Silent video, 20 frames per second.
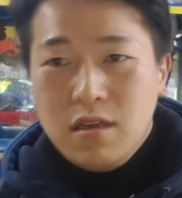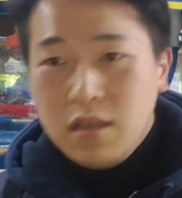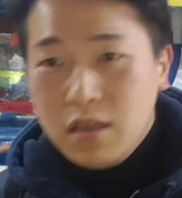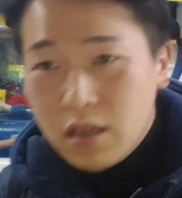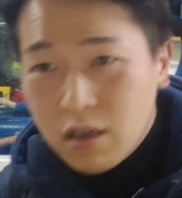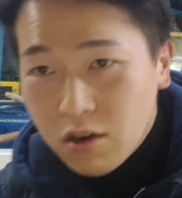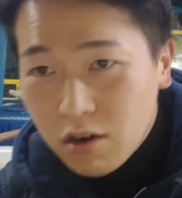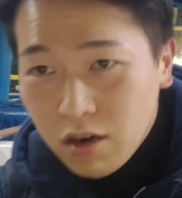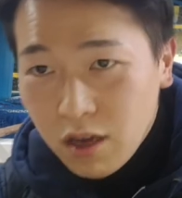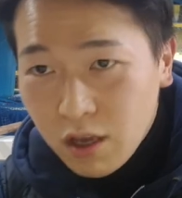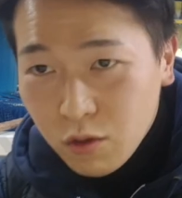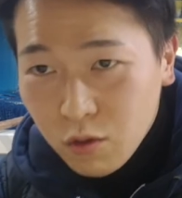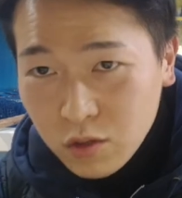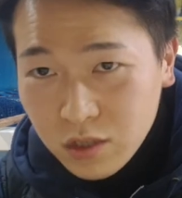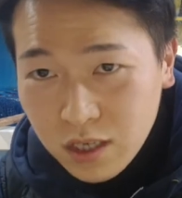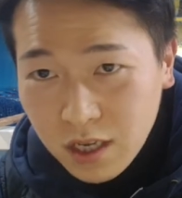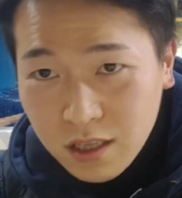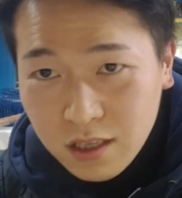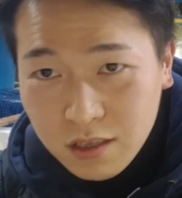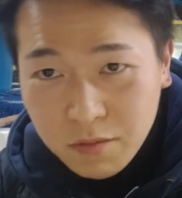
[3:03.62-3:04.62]
이걸
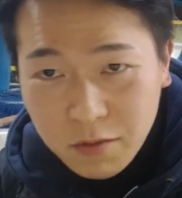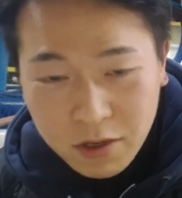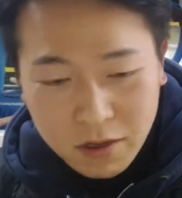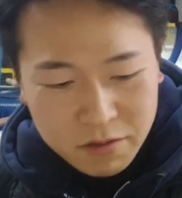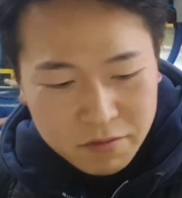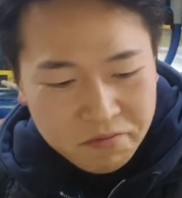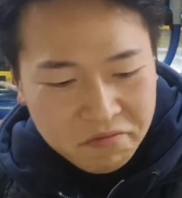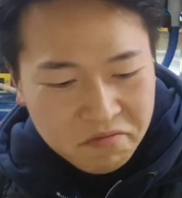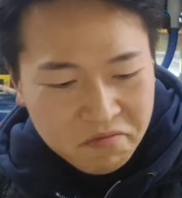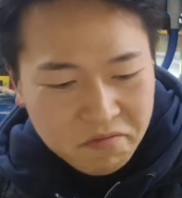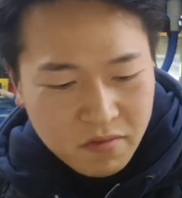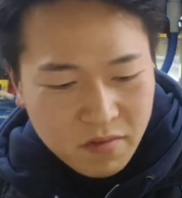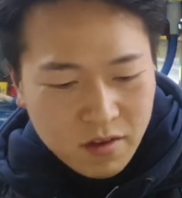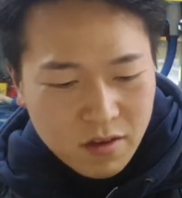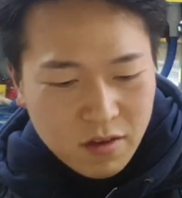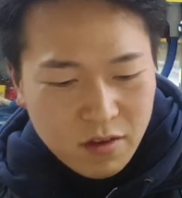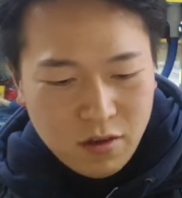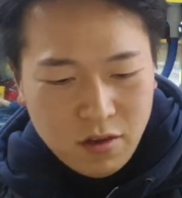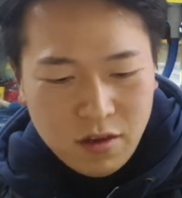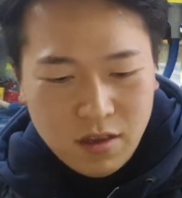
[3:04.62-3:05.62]
해놓지 않으면
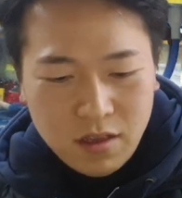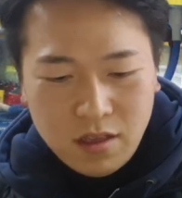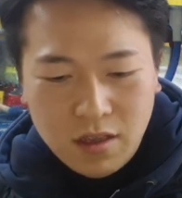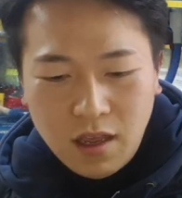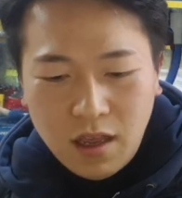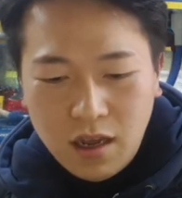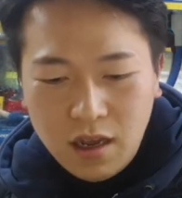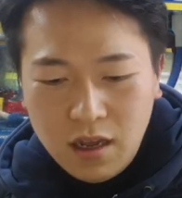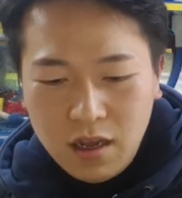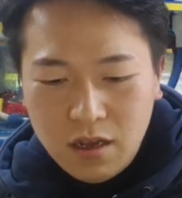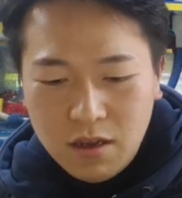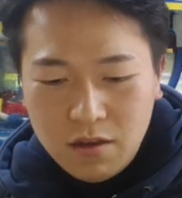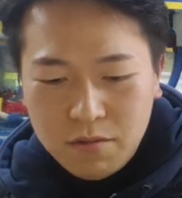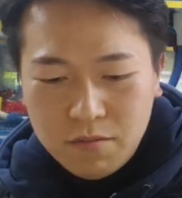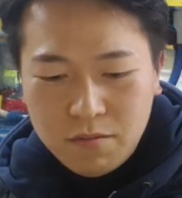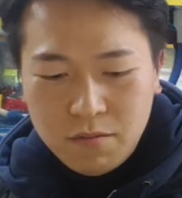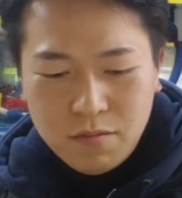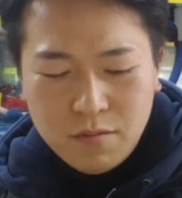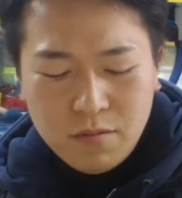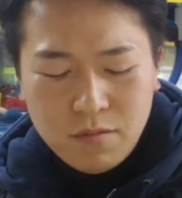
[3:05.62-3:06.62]
얘가
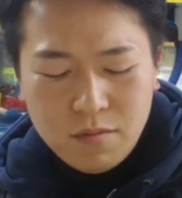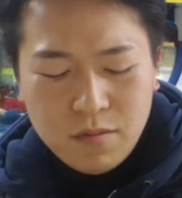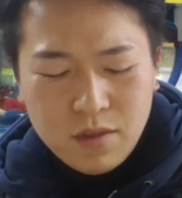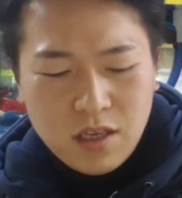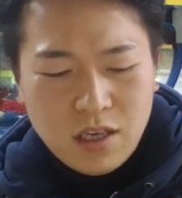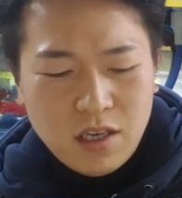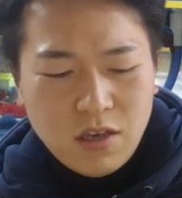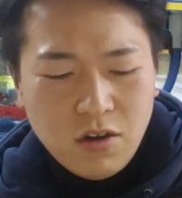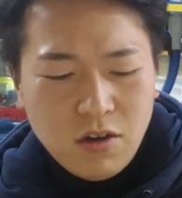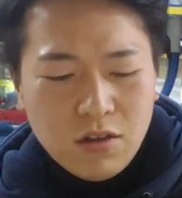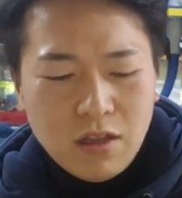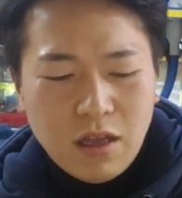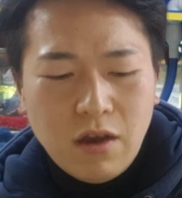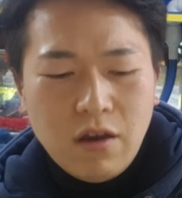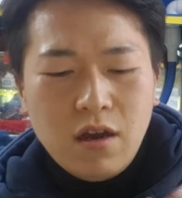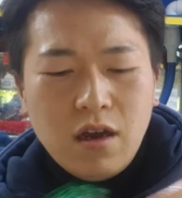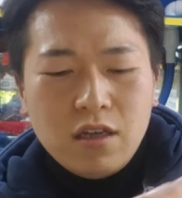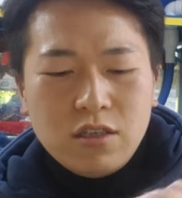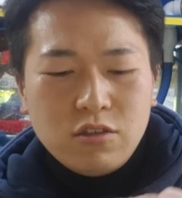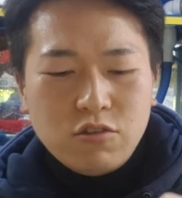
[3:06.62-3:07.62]
기어
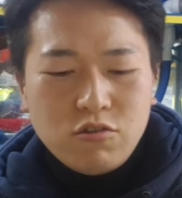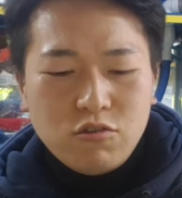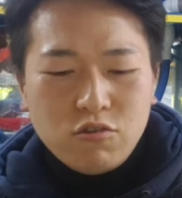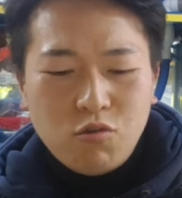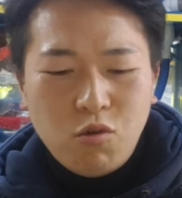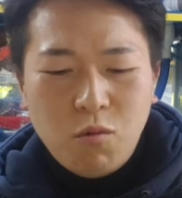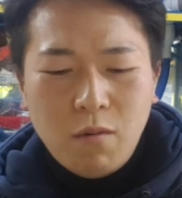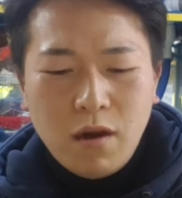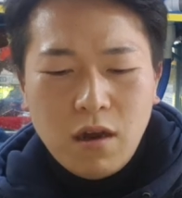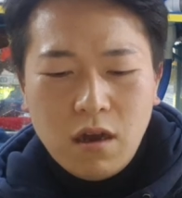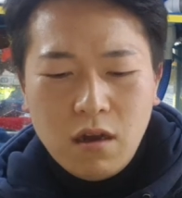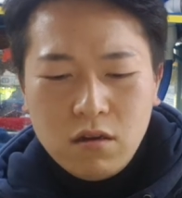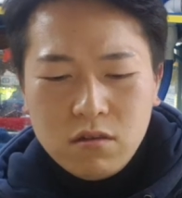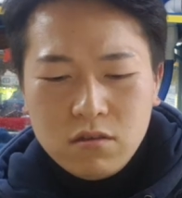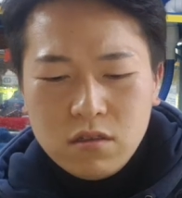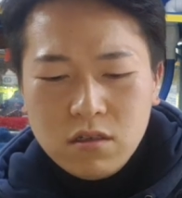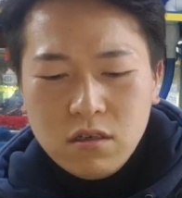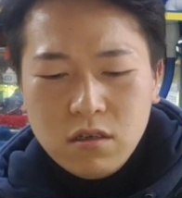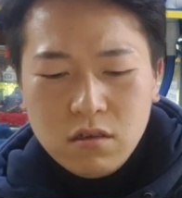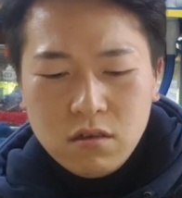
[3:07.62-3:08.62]
나와가지고
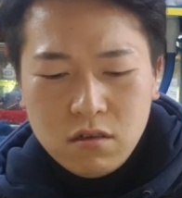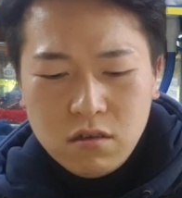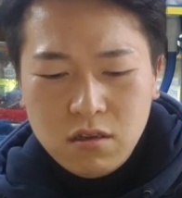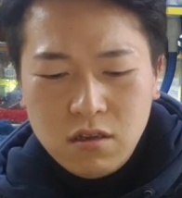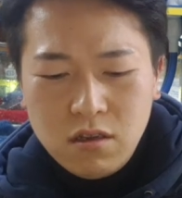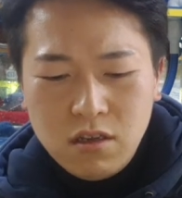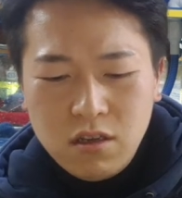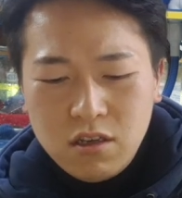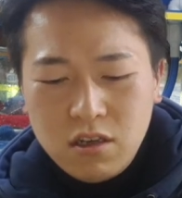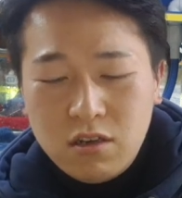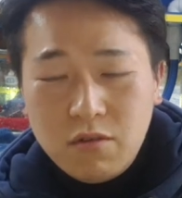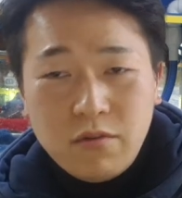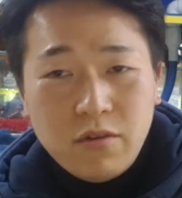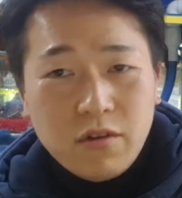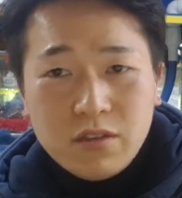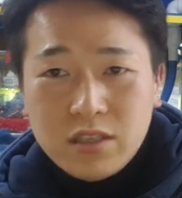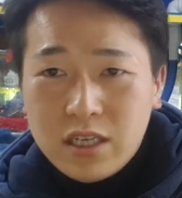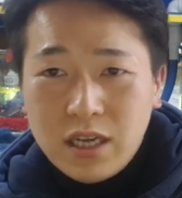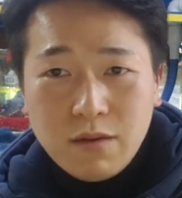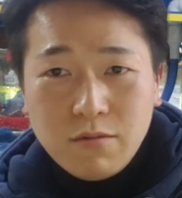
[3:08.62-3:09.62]
도망가거든요.
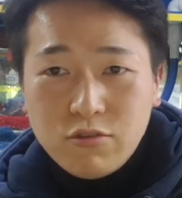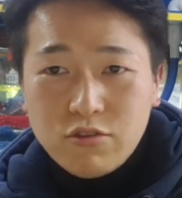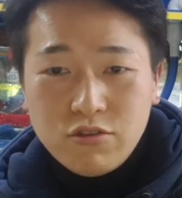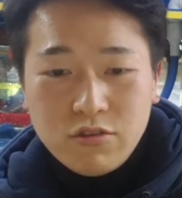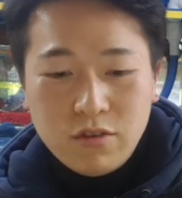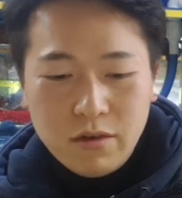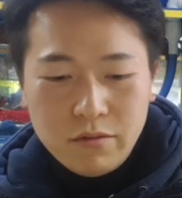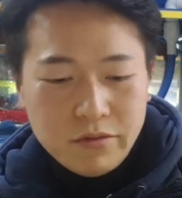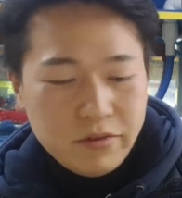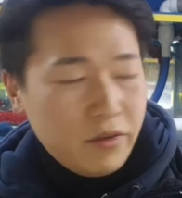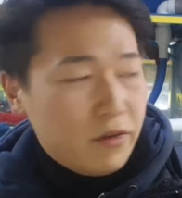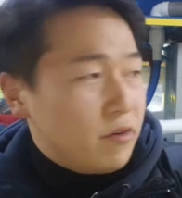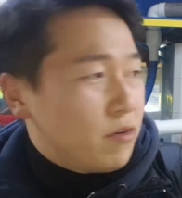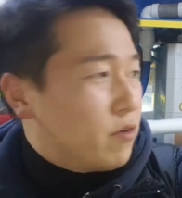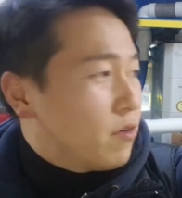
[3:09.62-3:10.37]
그러면 잡을 수가 없어요.